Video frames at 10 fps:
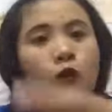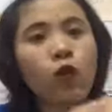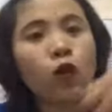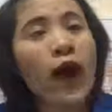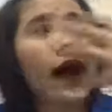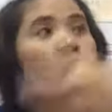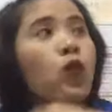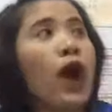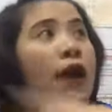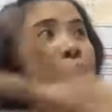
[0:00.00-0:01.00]
หว่านห
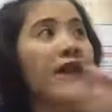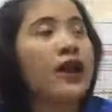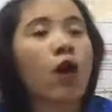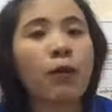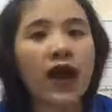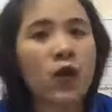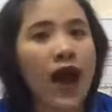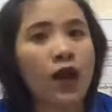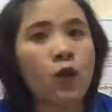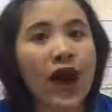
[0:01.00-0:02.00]
ว่านเมล็ดออกไปหว่าน
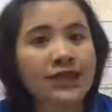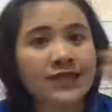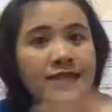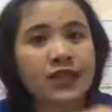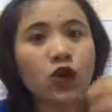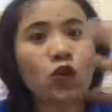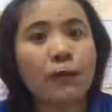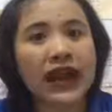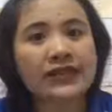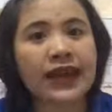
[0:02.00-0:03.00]
หว่านสิ่งที่คุณป
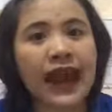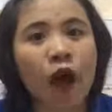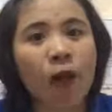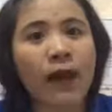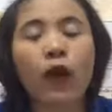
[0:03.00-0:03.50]
รารถนาออกไป